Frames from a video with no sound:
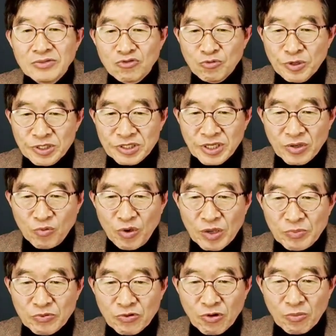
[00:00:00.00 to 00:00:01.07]
두 번째
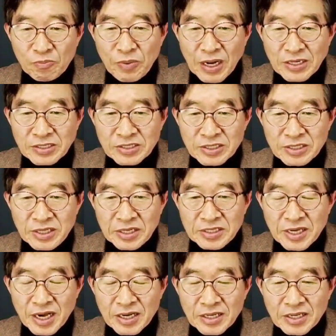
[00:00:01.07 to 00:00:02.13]
외부로
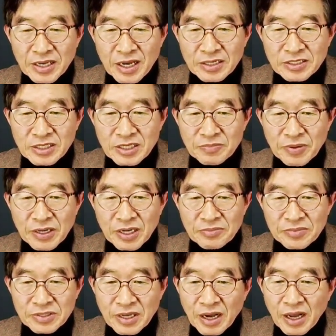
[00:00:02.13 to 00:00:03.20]
발설되지 않게 하시기
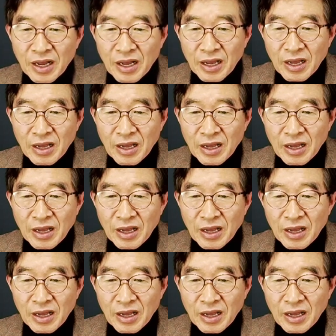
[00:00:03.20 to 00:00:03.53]
바랍니다.